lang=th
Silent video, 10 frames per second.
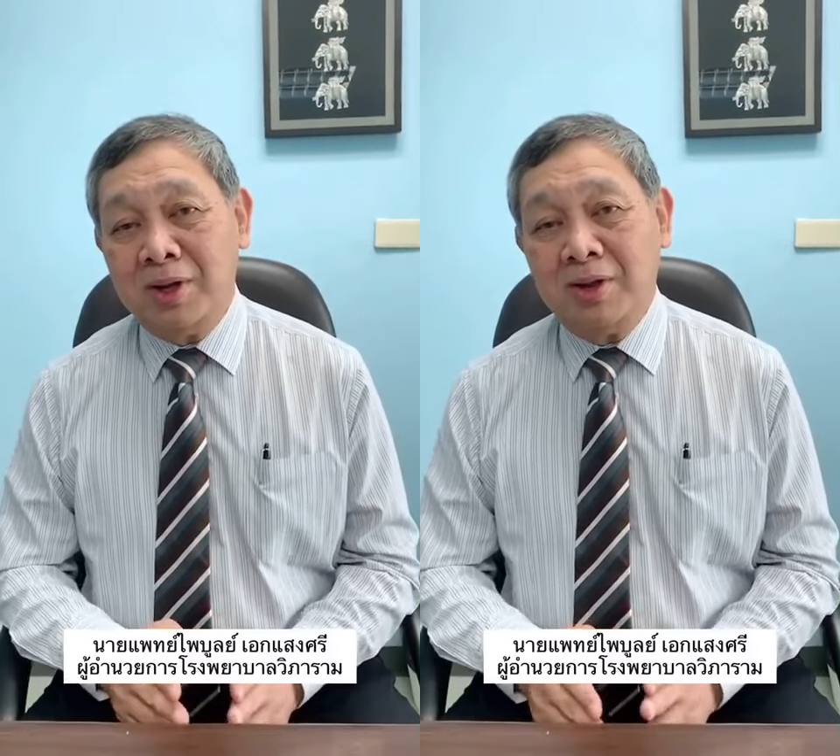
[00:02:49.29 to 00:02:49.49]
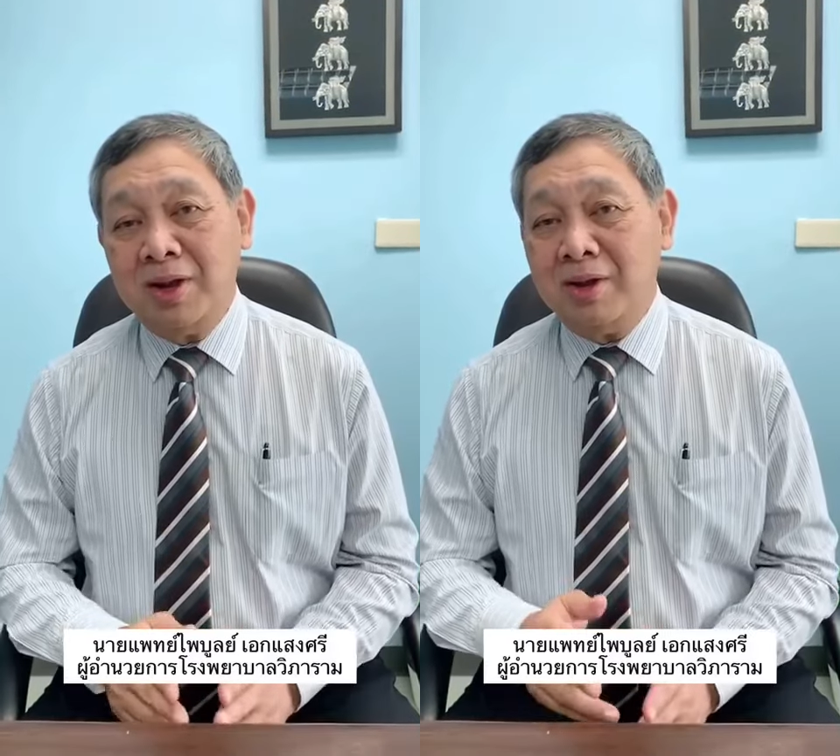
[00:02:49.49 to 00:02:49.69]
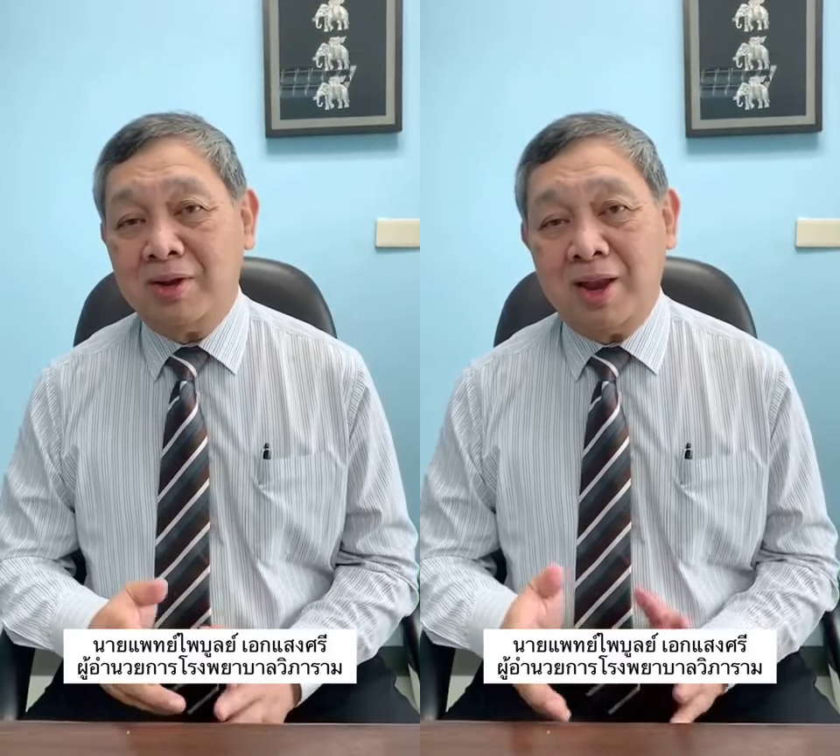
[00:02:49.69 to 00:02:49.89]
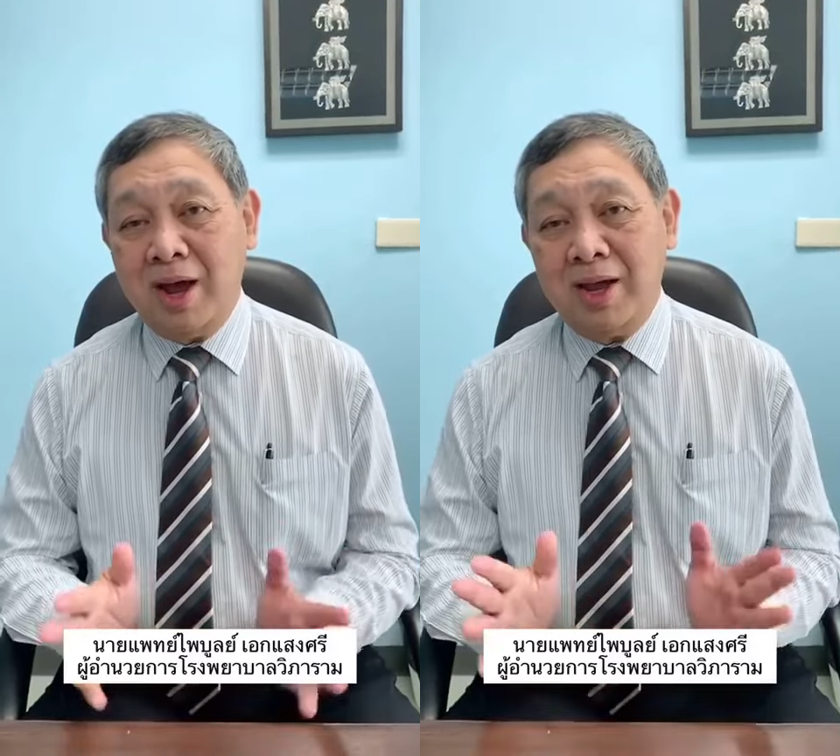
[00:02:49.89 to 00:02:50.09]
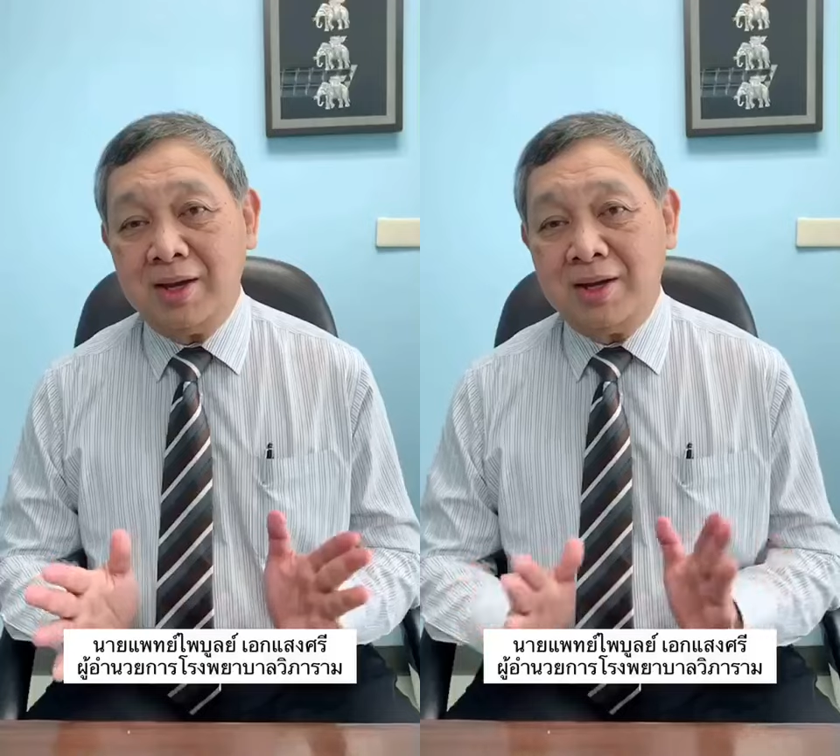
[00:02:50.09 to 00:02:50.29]
เส้นสา
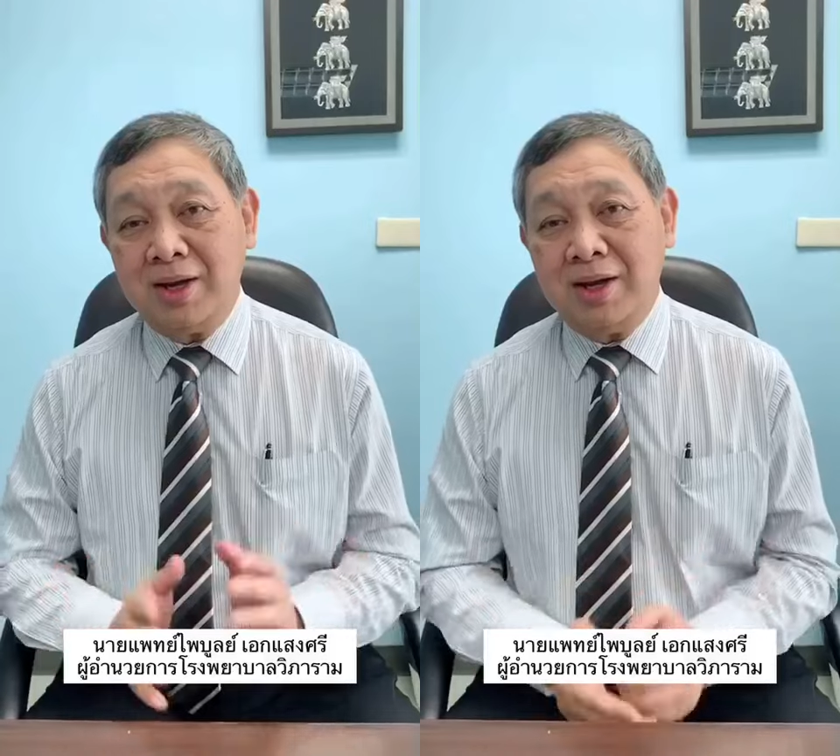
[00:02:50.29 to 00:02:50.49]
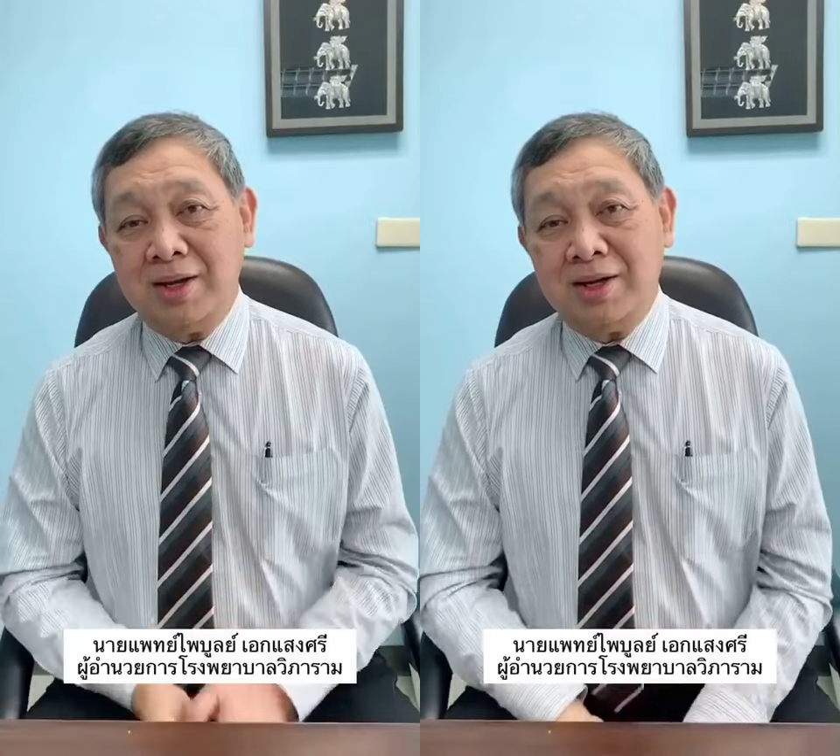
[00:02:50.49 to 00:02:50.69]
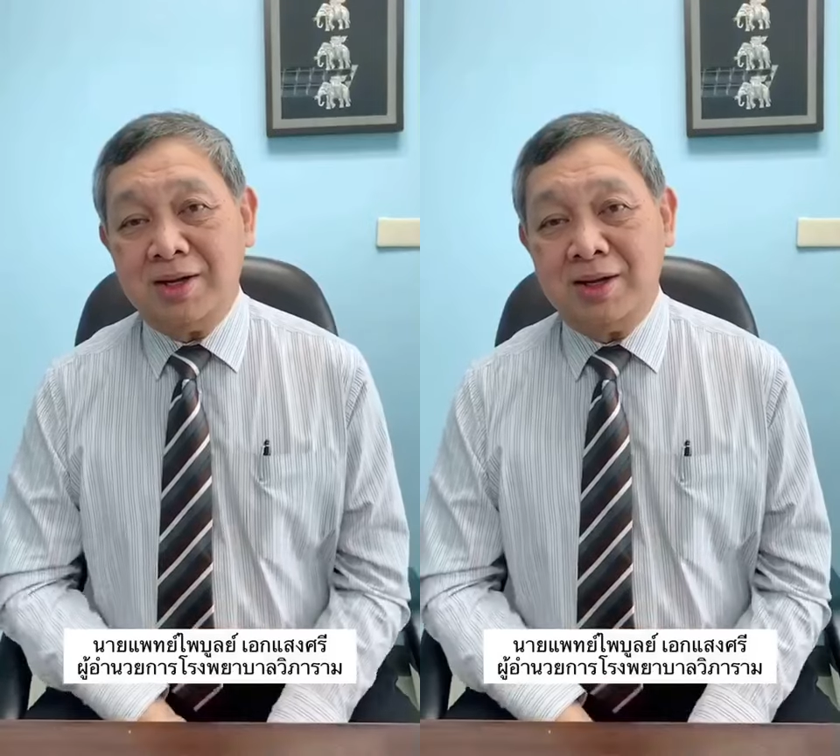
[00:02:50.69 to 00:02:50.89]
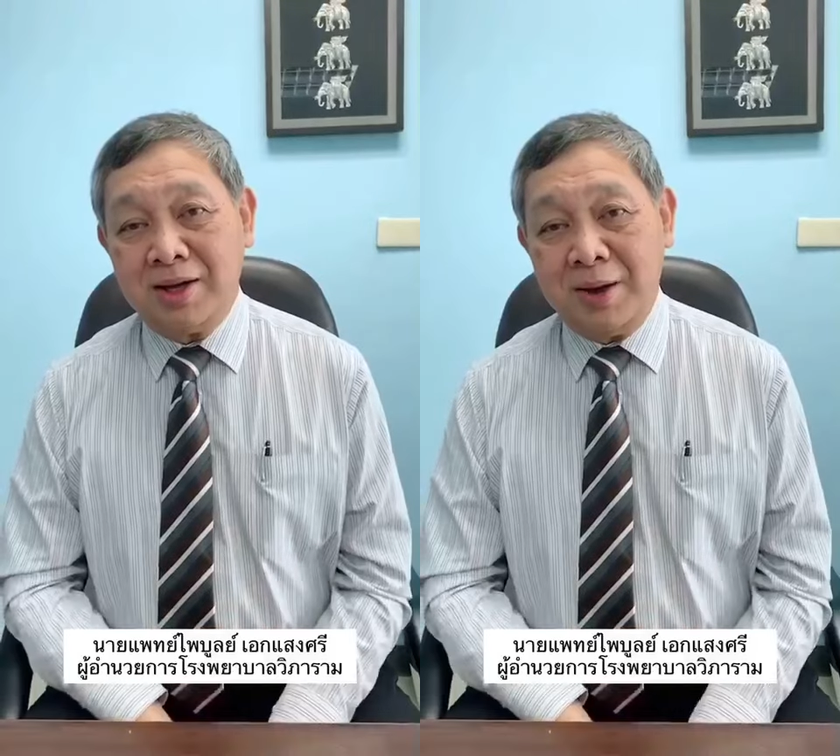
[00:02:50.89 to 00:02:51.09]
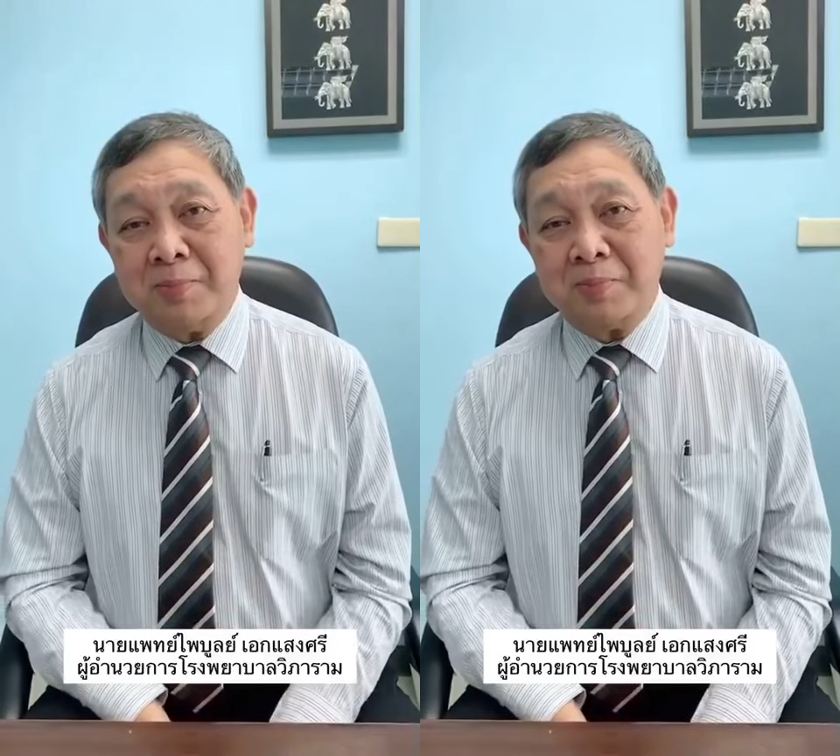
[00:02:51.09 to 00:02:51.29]
ยเรื่องอะไรเลยนะค
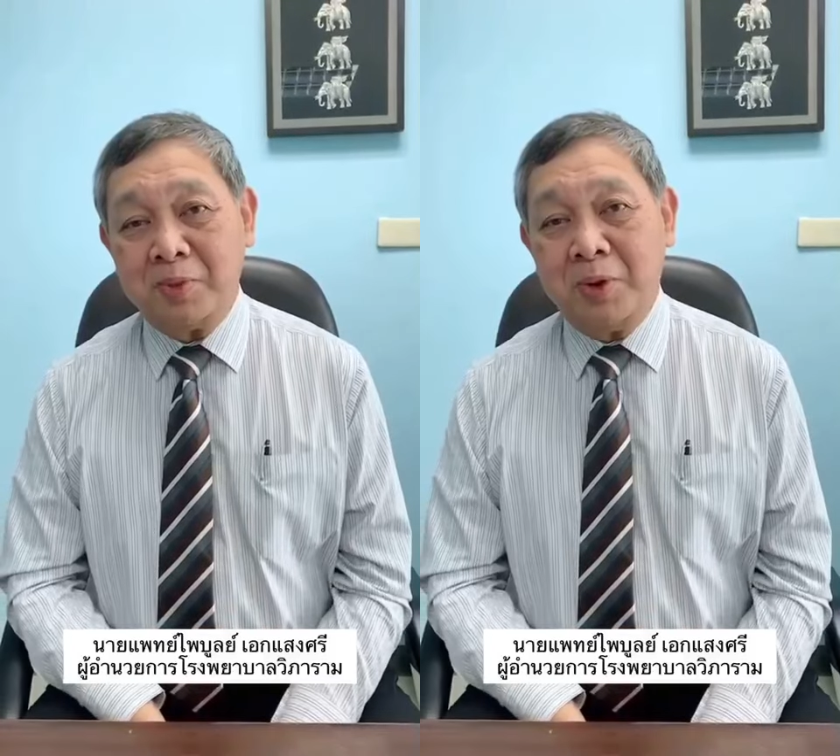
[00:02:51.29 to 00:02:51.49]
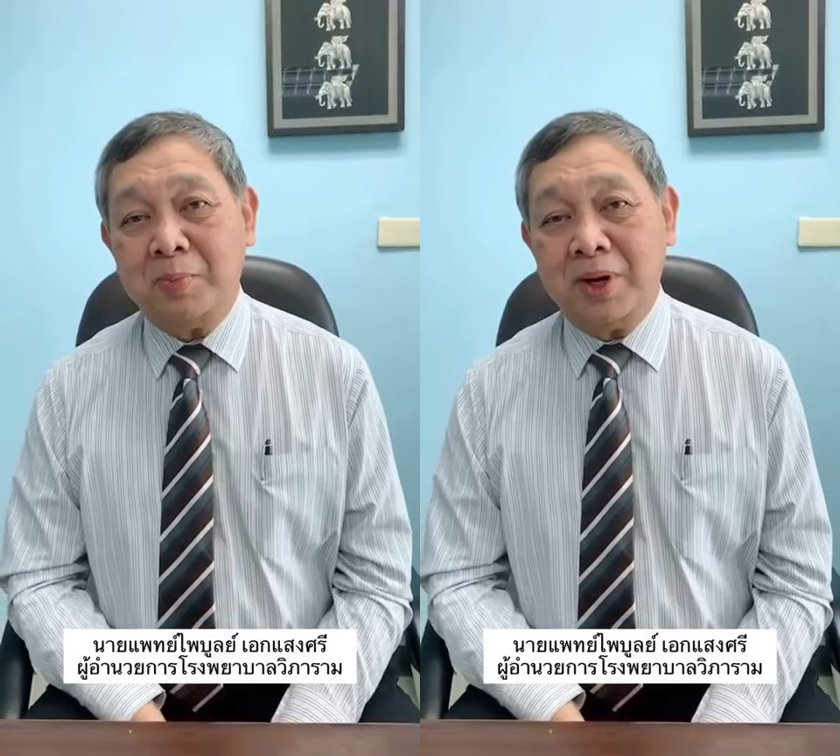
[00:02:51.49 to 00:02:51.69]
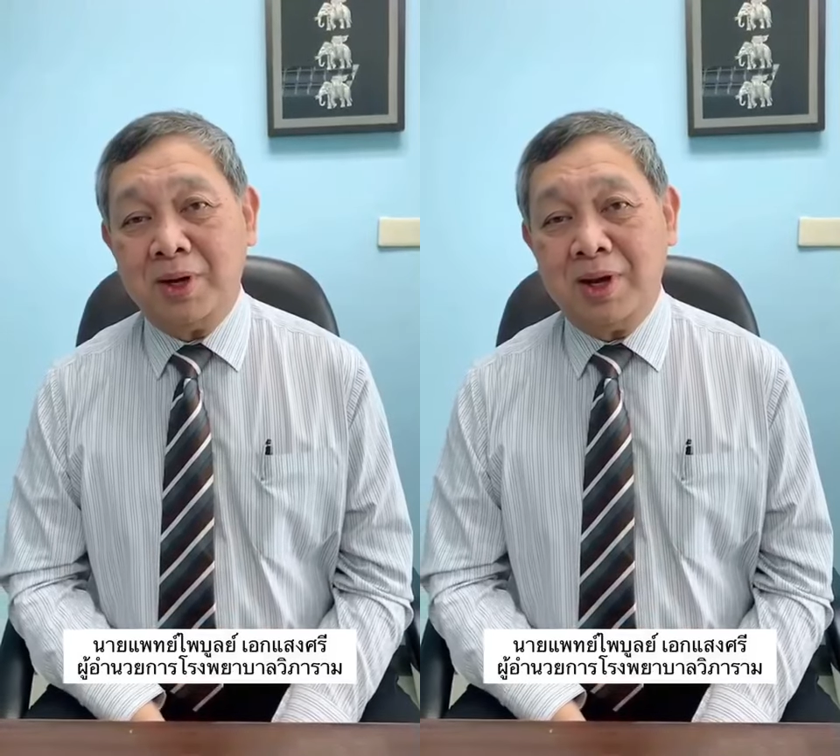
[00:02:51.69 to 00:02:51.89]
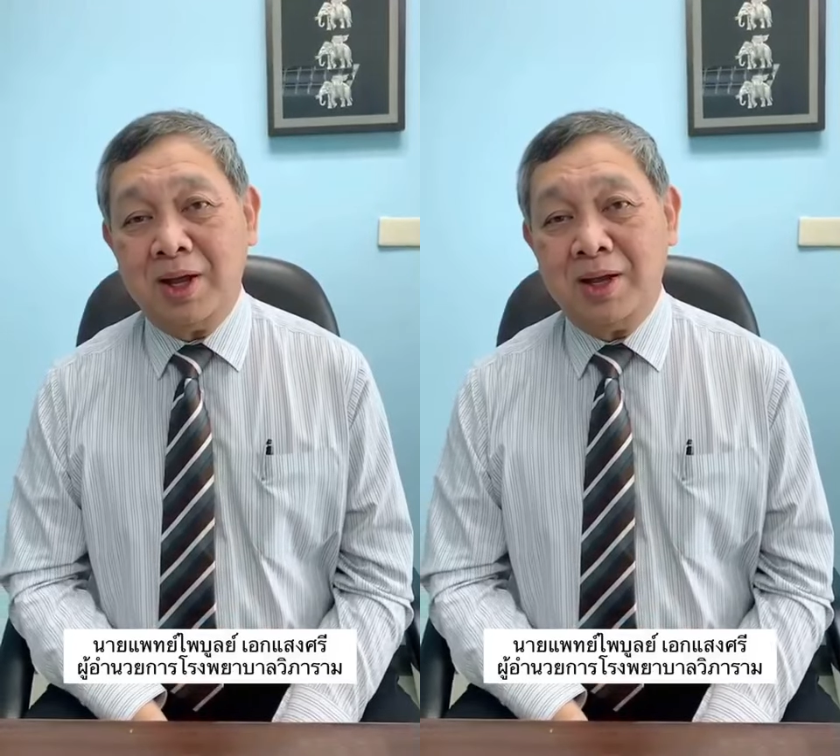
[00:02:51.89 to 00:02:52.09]
รับ ก็เป็นใน